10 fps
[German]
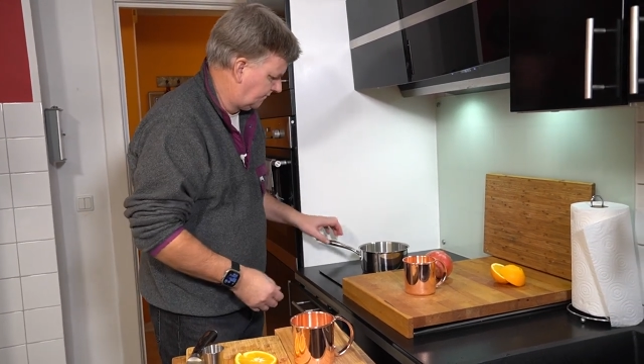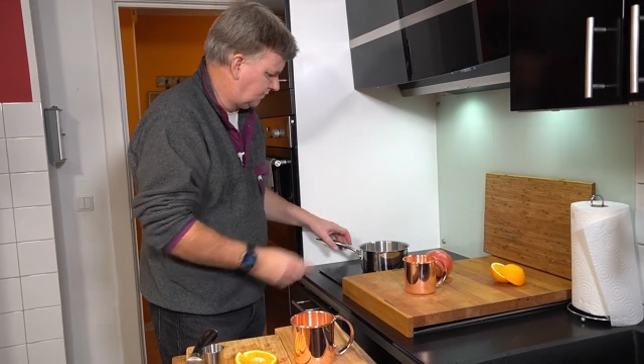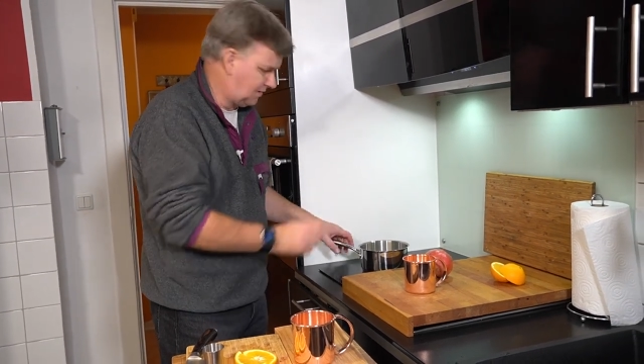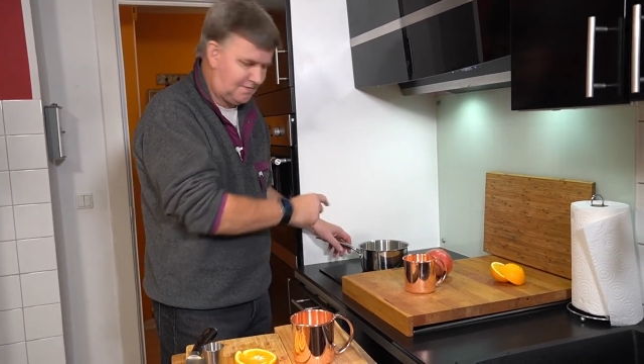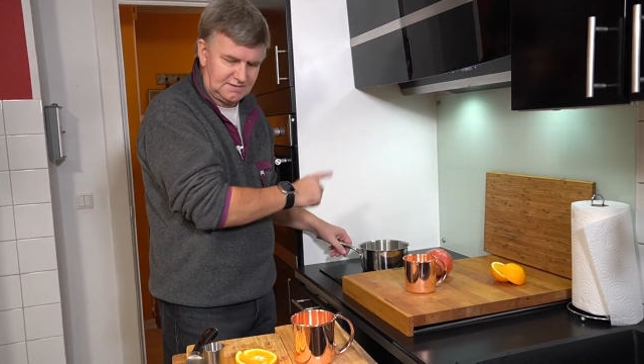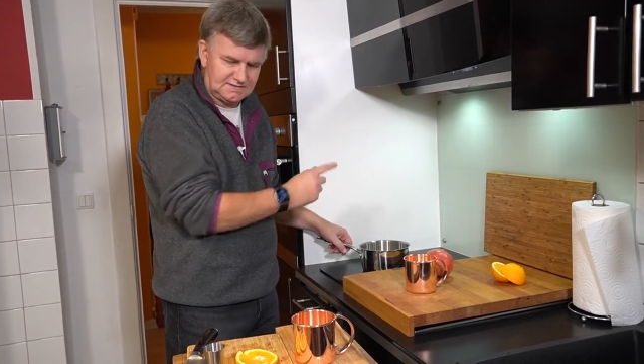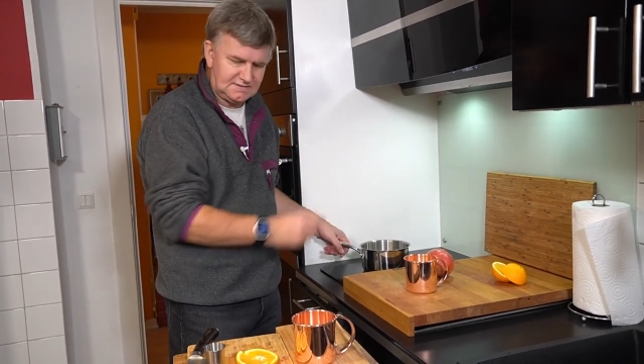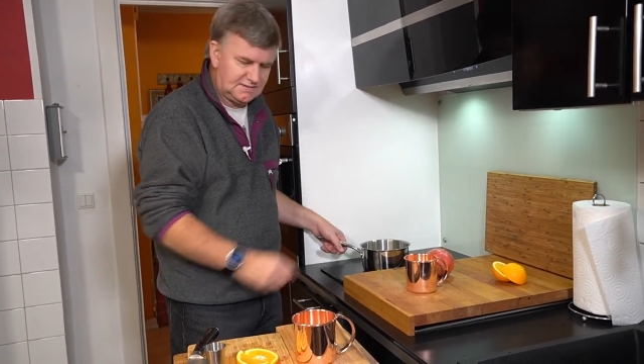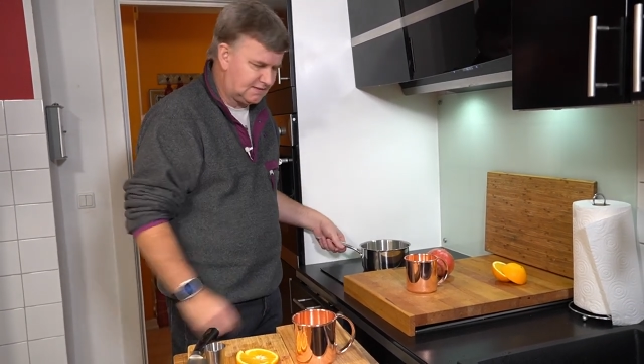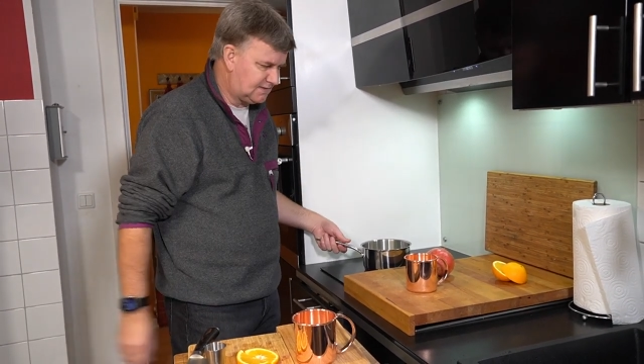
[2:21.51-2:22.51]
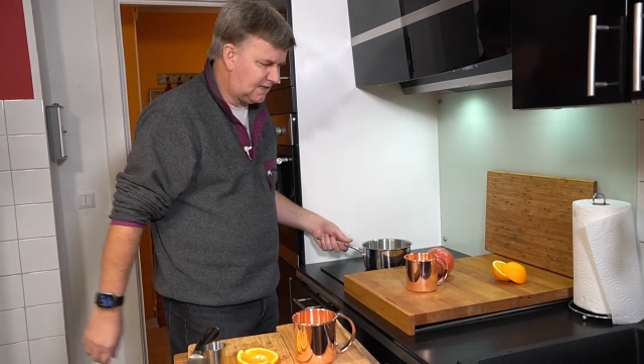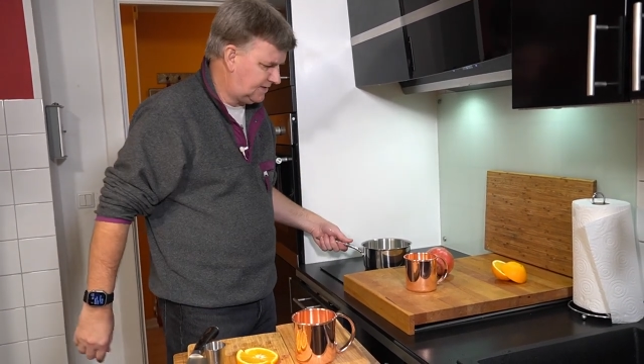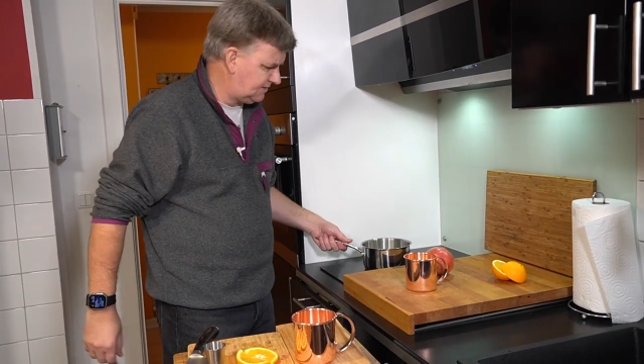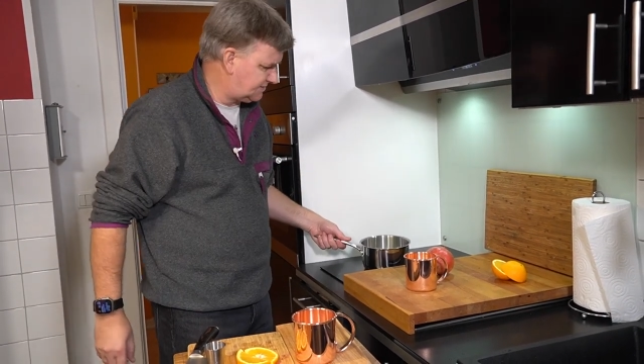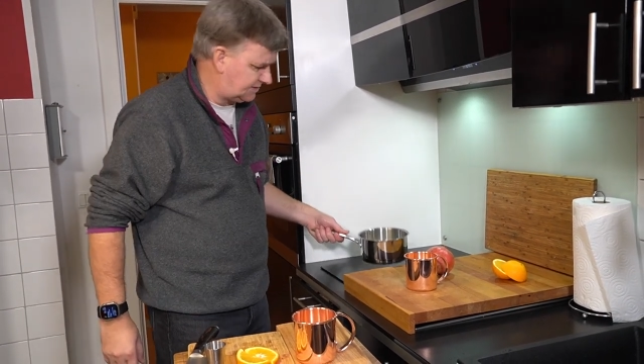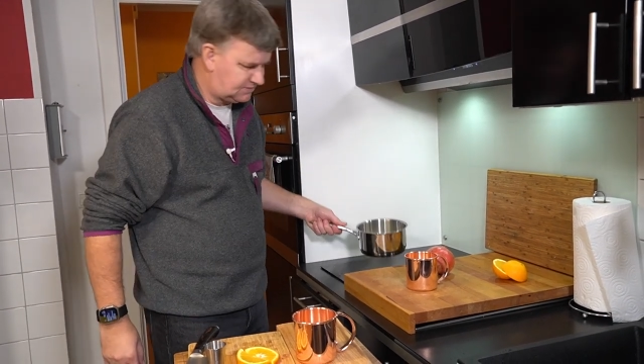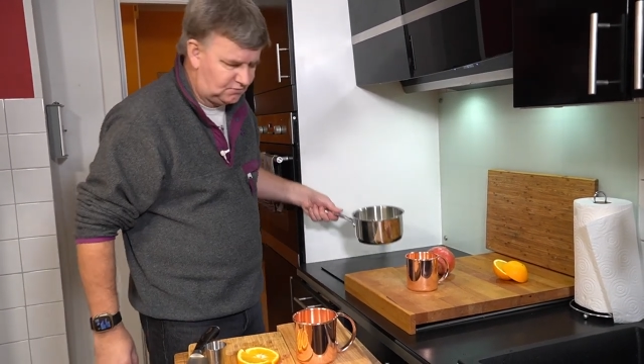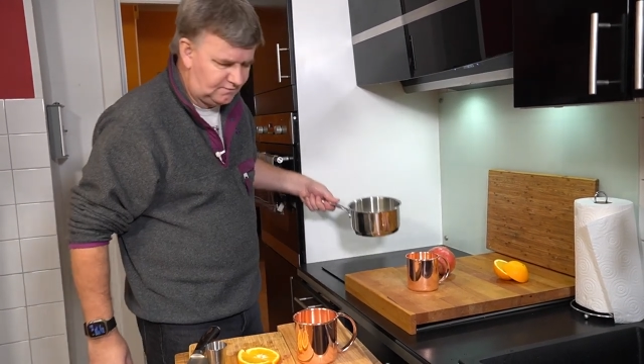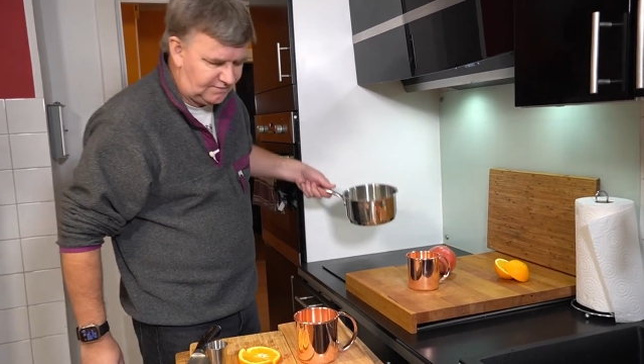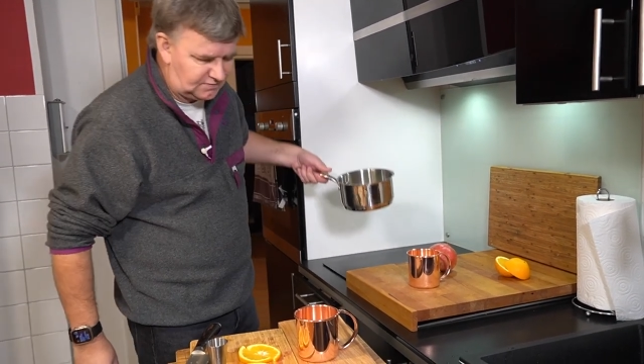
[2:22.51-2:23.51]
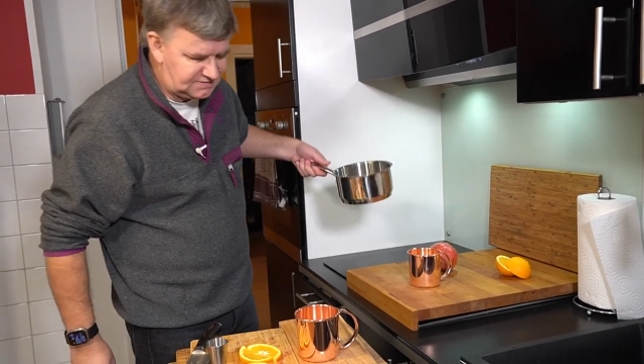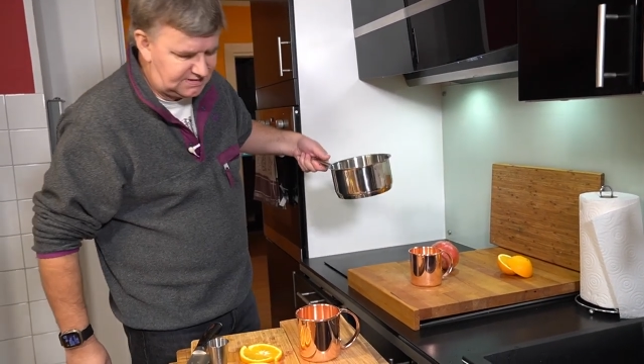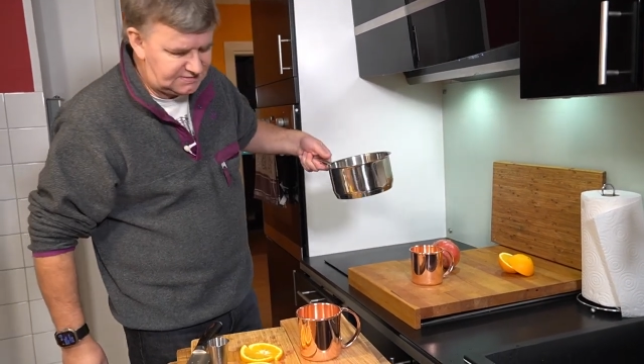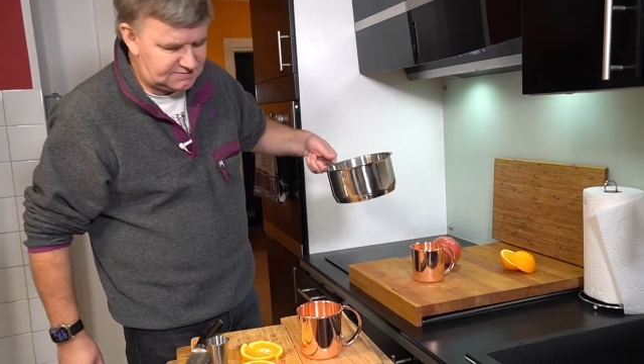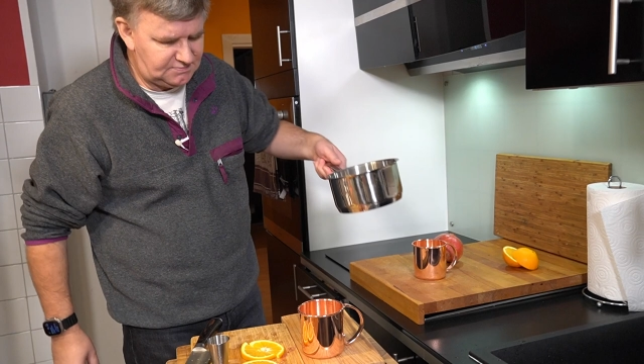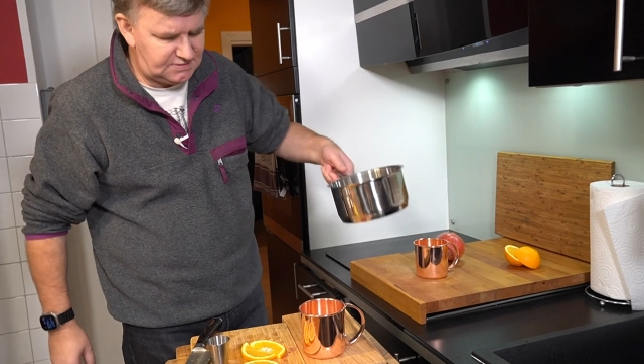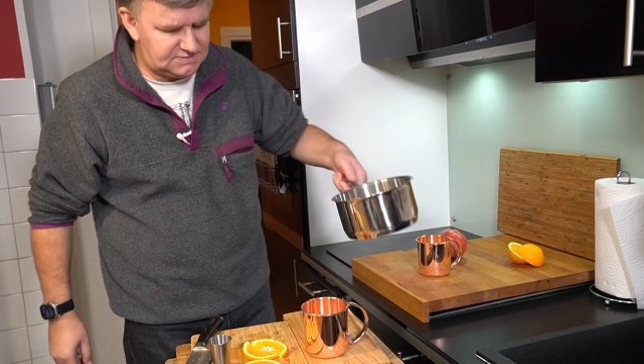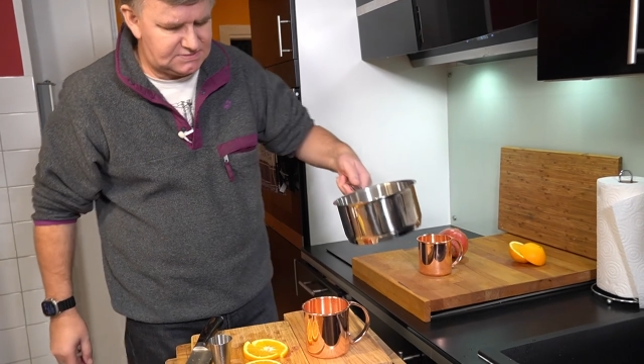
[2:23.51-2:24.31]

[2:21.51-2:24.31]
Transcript: Wunderbar, das ist jetzt heiß. Das tun wir uns jetzt mit